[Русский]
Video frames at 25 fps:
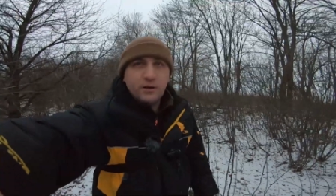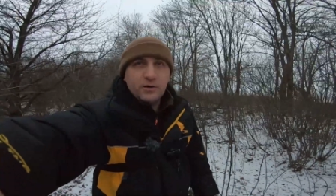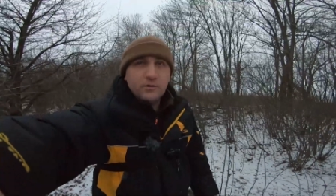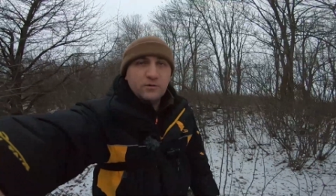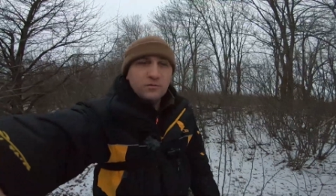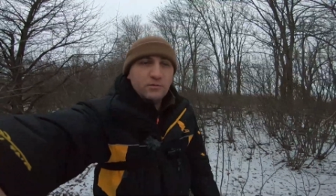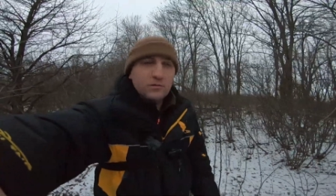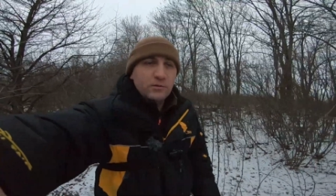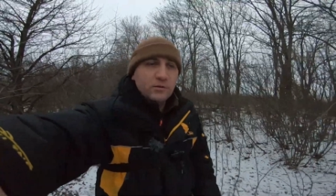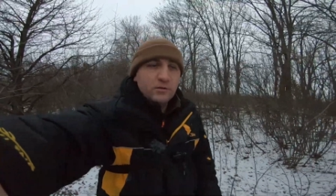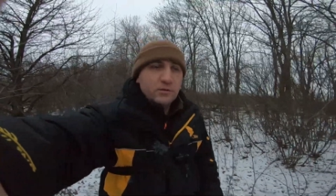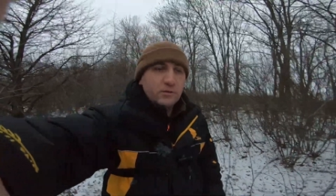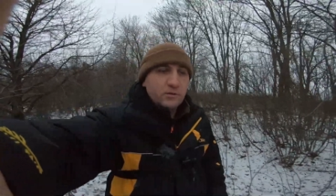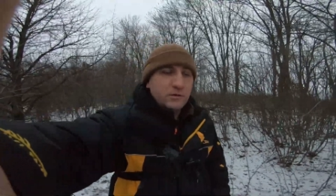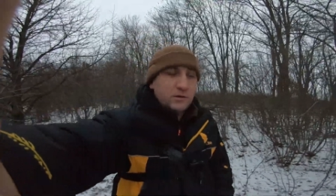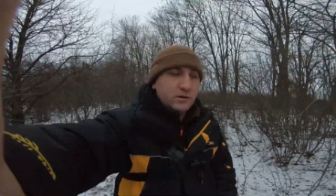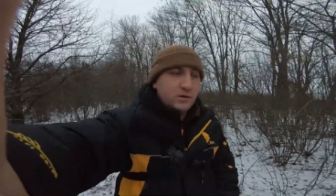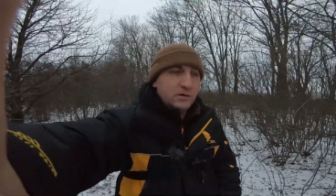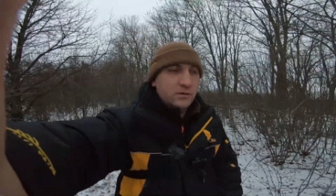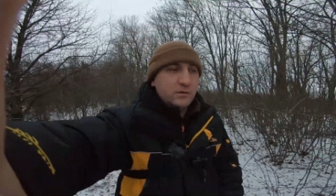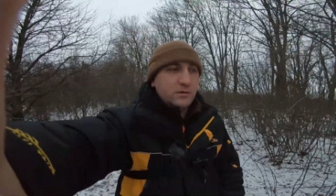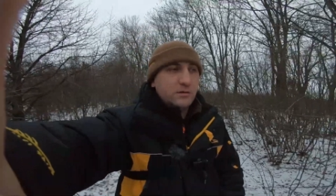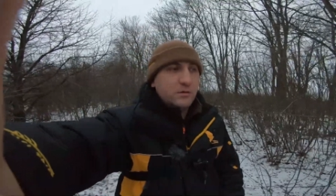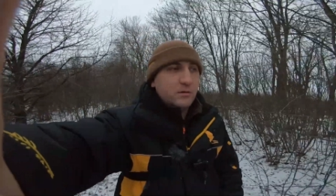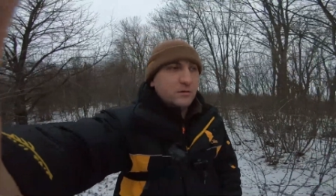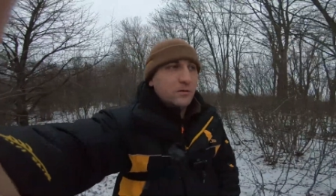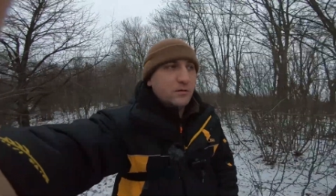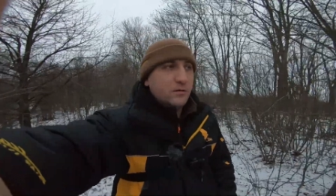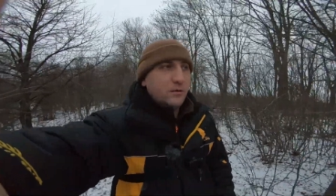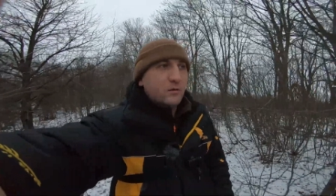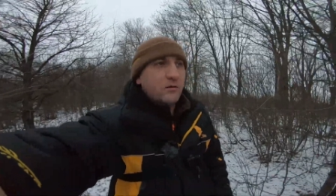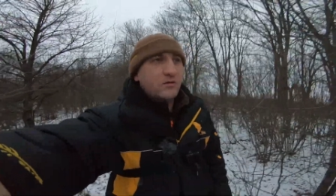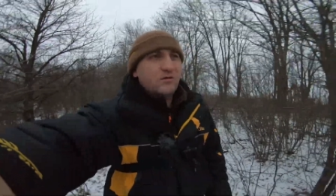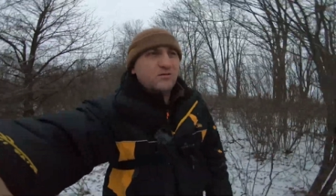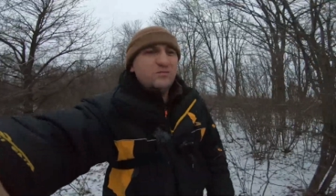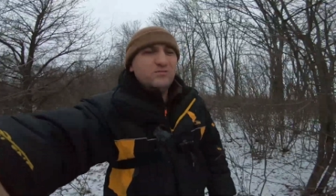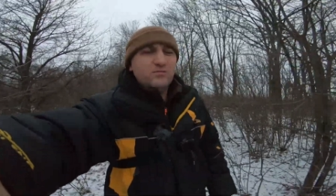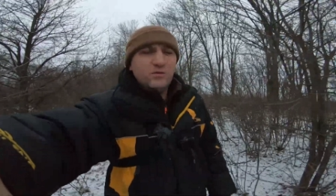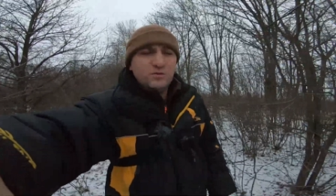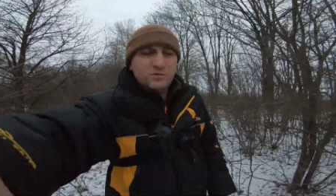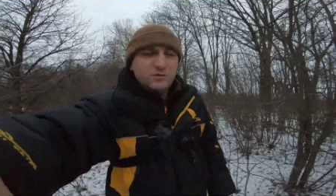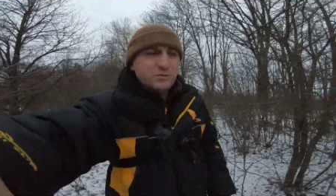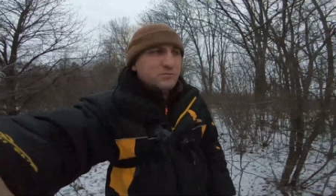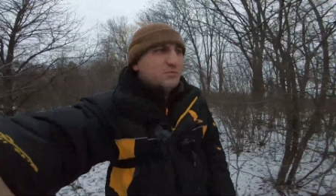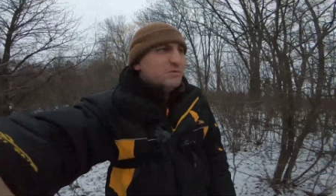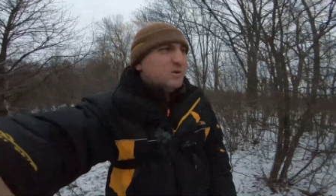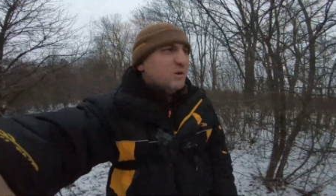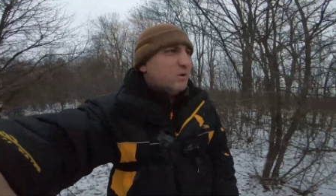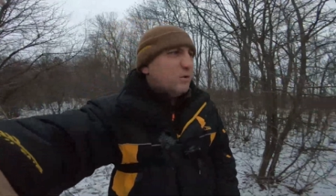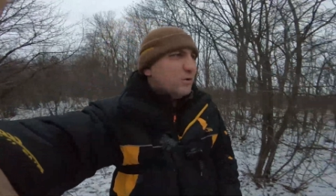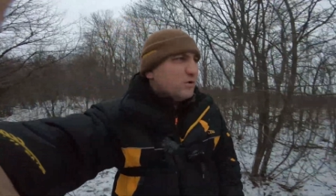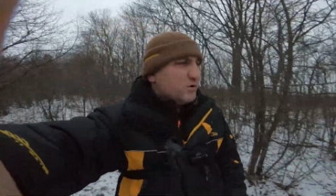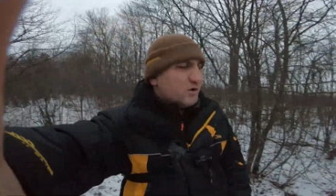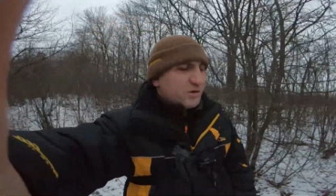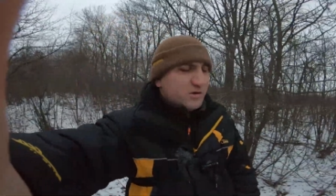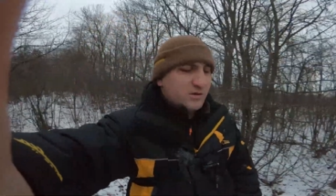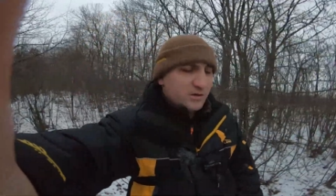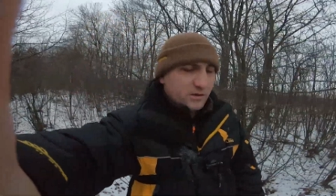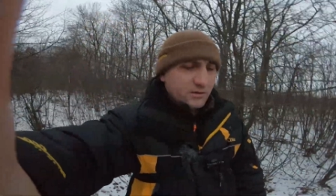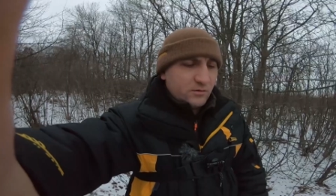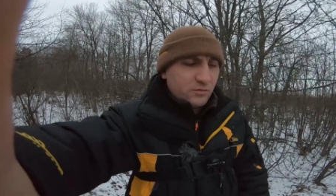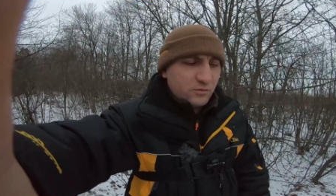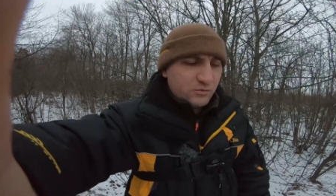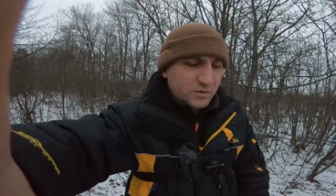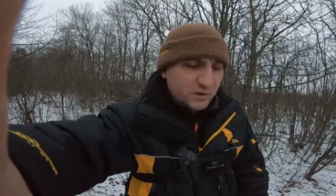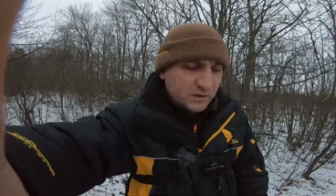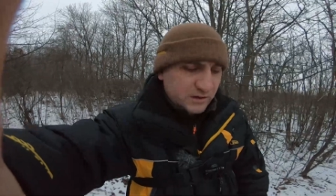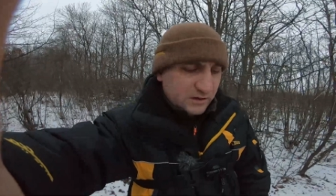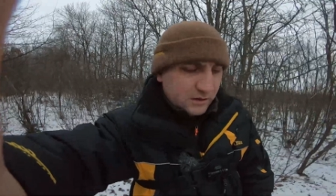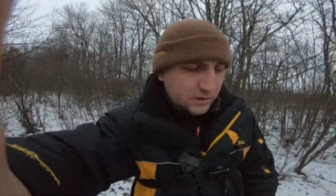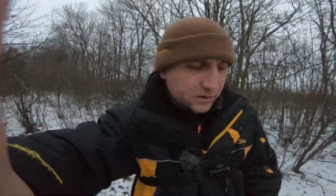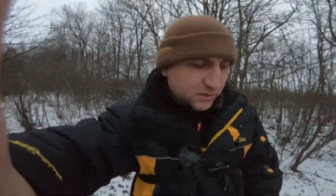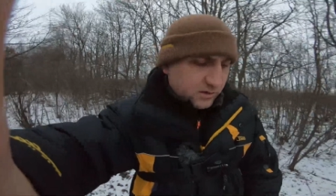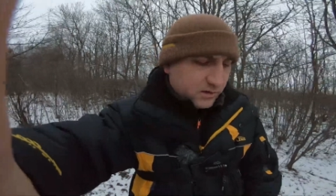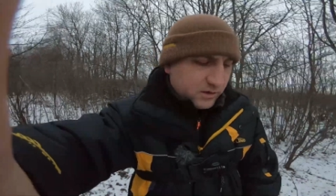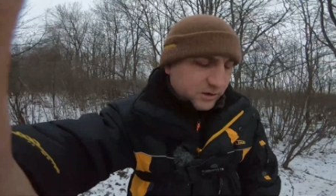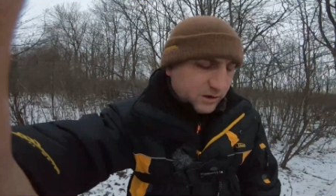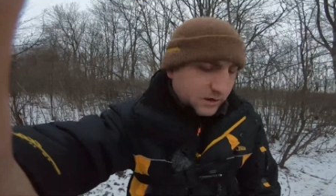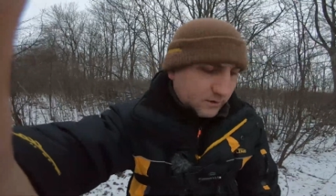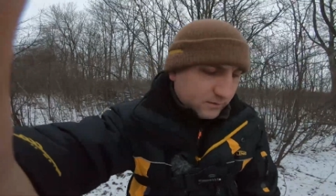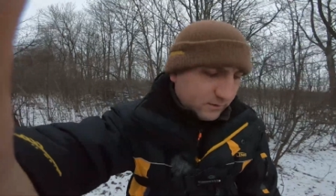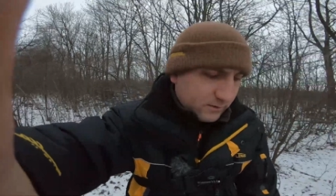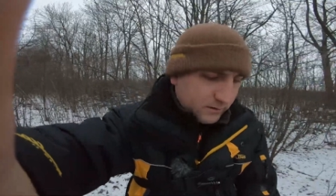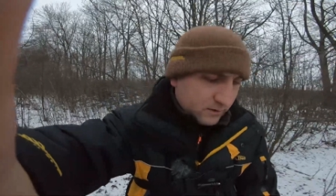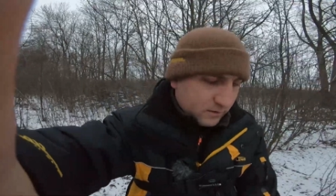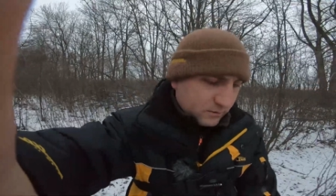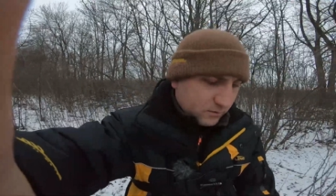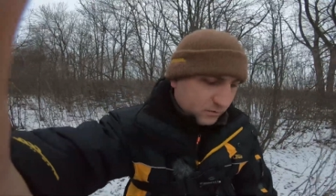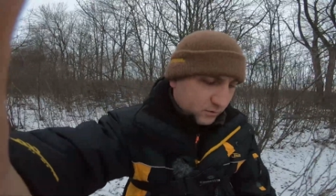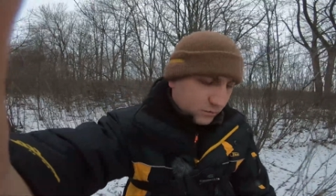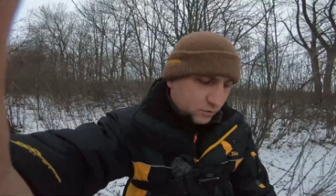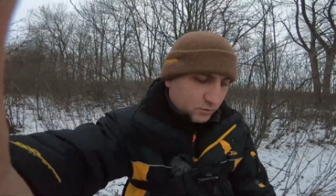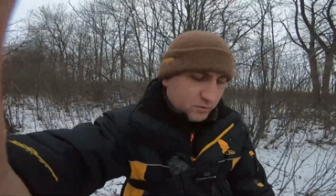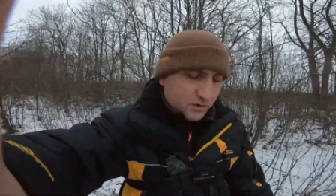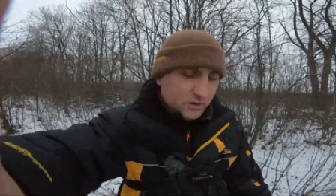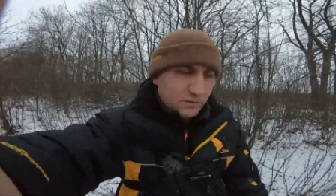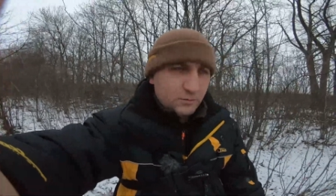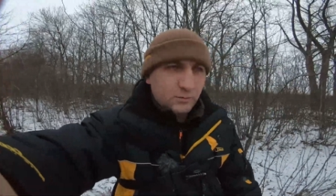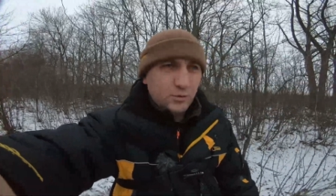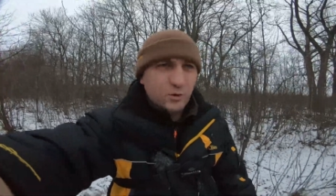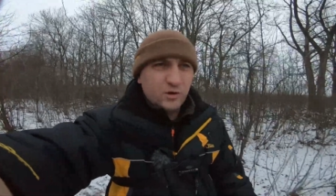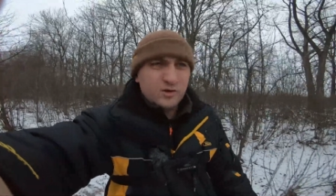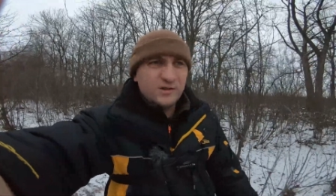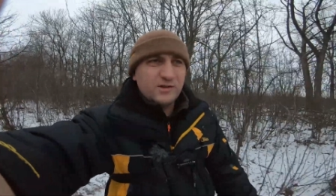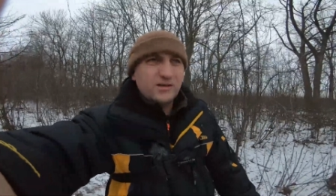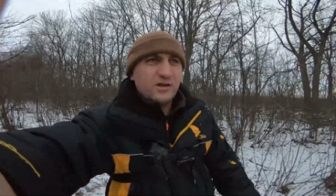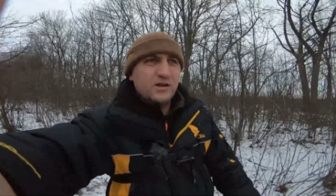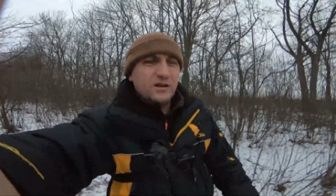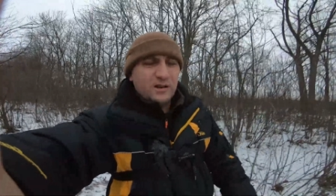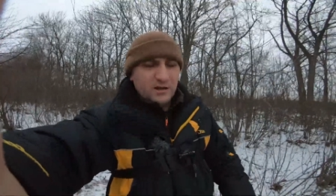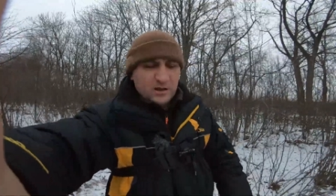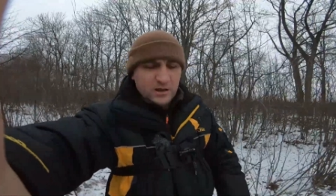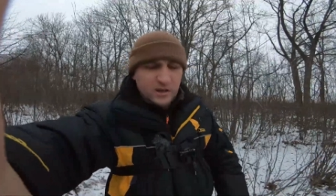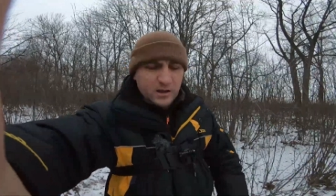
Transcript: подумал и, ну, в общем, не хочется рубить деревья, рубить поросли,